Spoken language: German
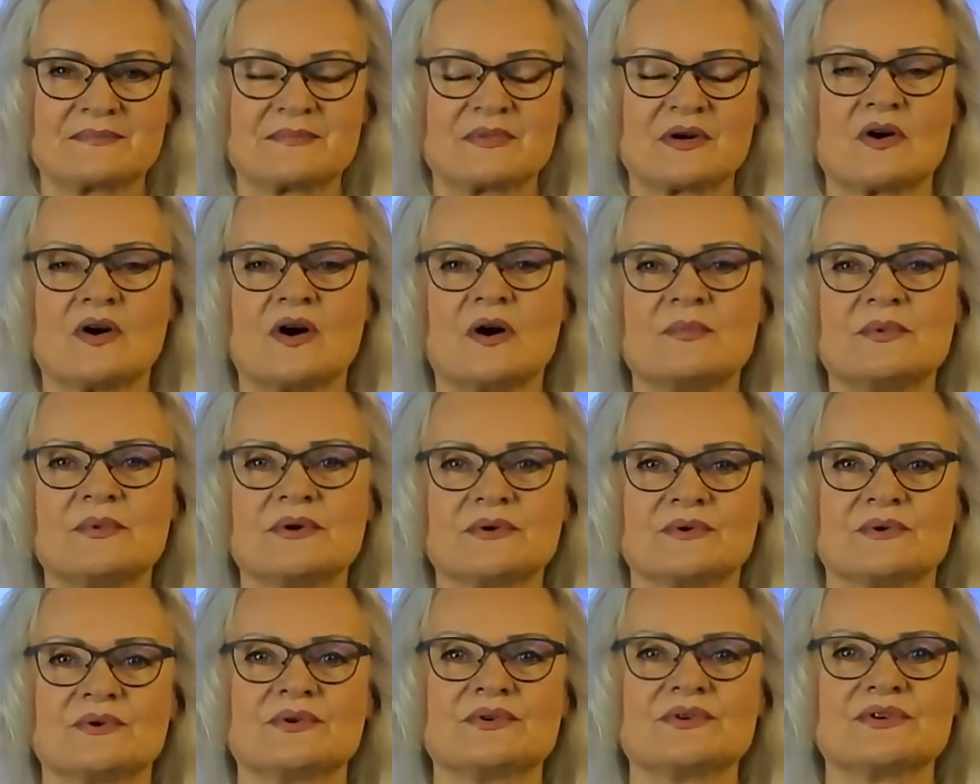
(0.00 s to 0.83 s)
bekommen
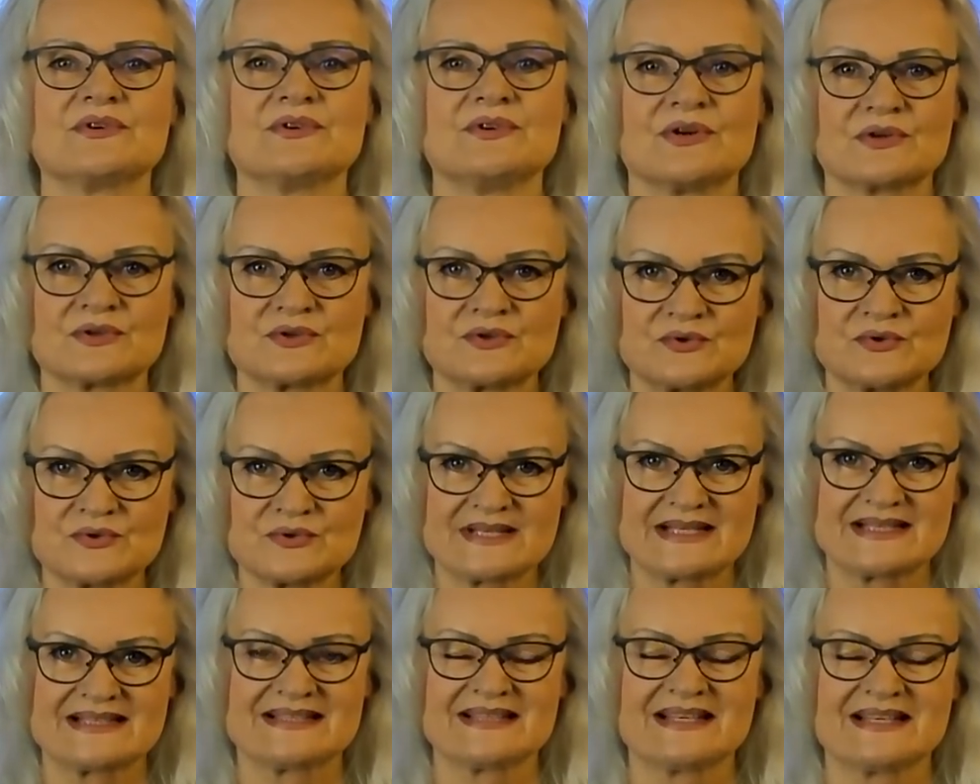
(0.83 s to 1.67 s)
und noch
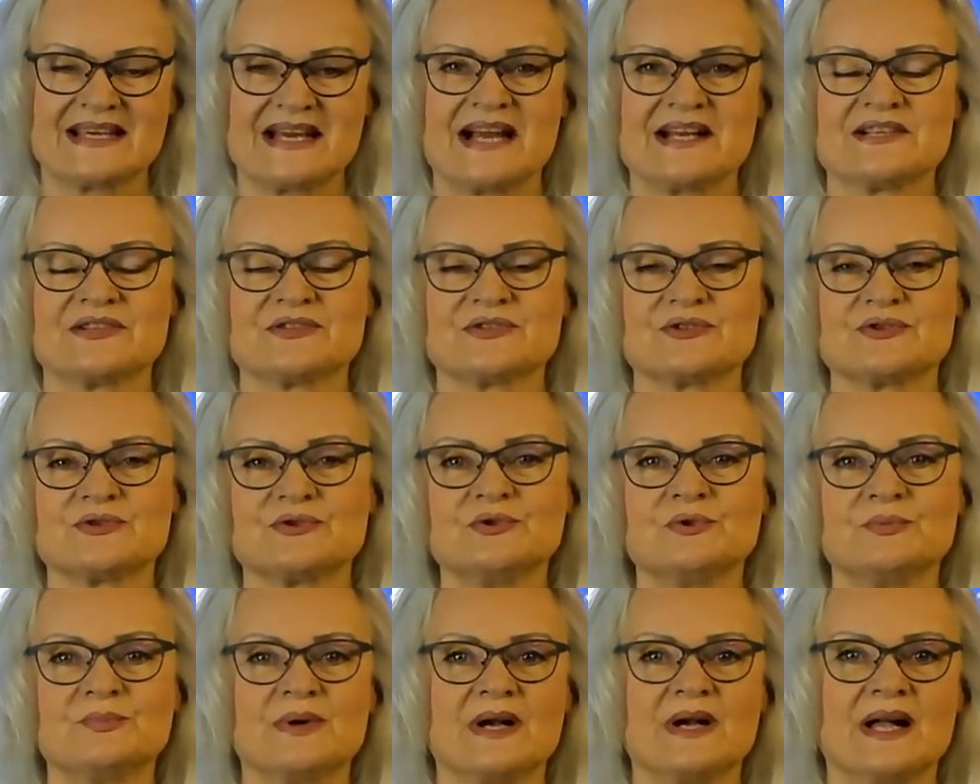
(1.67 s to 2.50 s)
zusätzlich einen
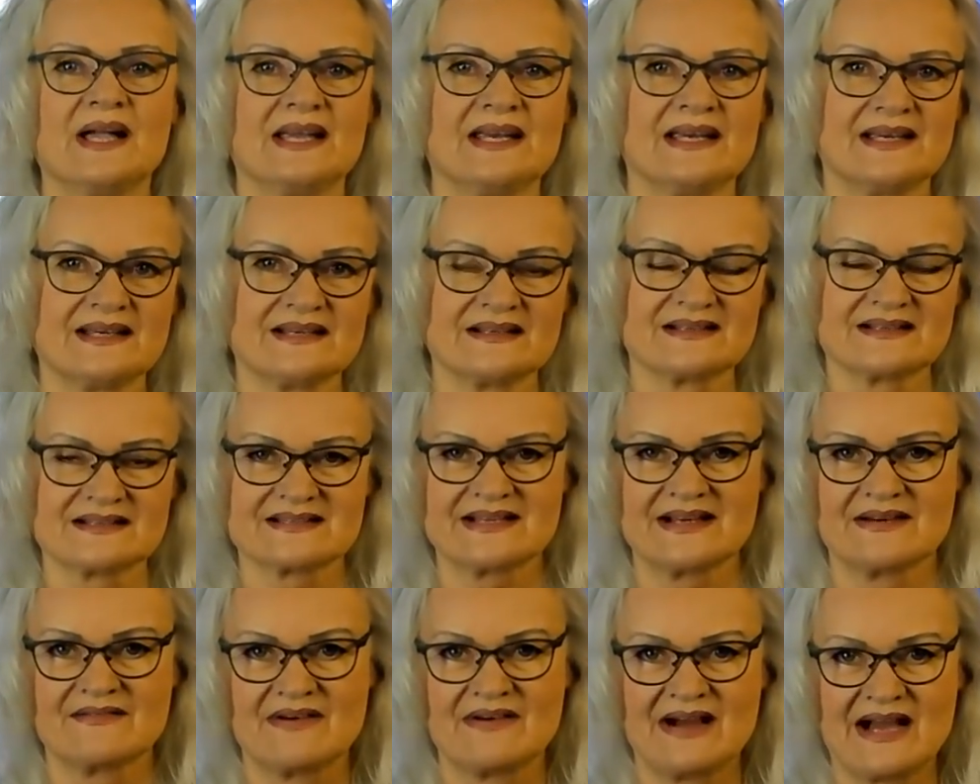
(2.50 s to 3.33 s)
Schub in das
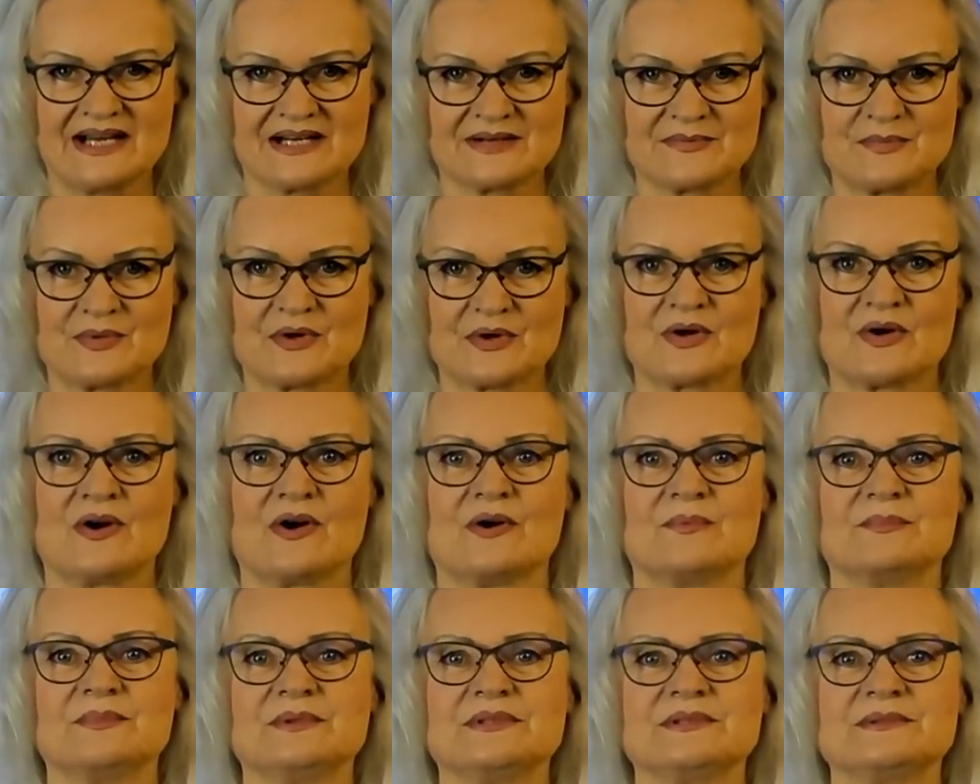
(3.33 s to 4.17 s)
Erwachen
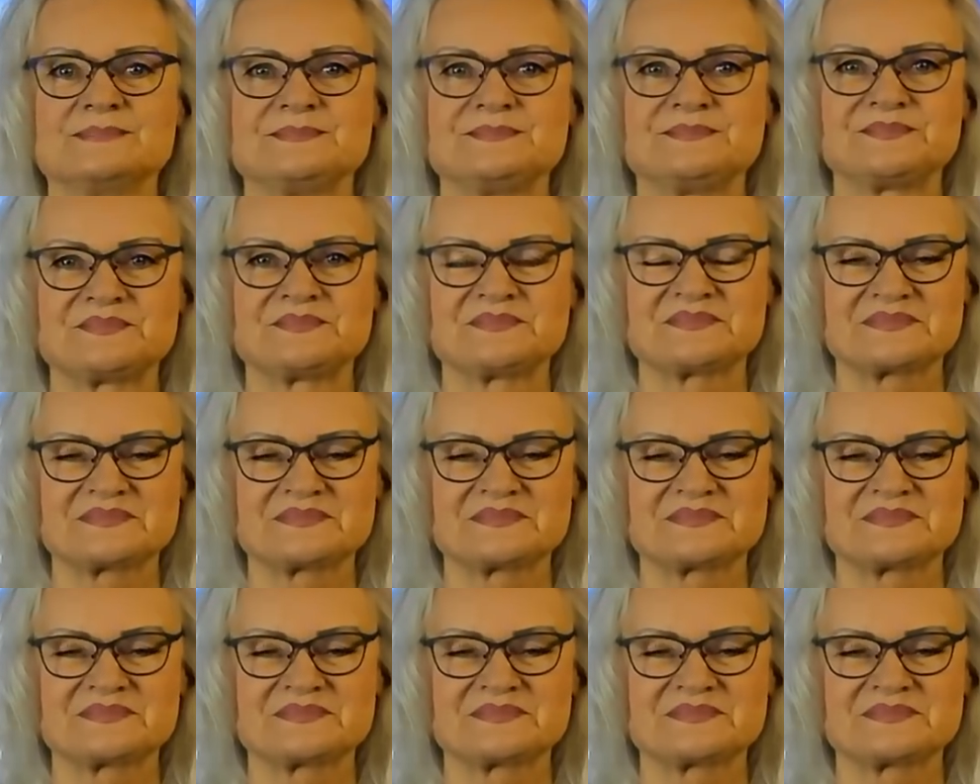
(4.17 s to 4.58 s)
bekommen.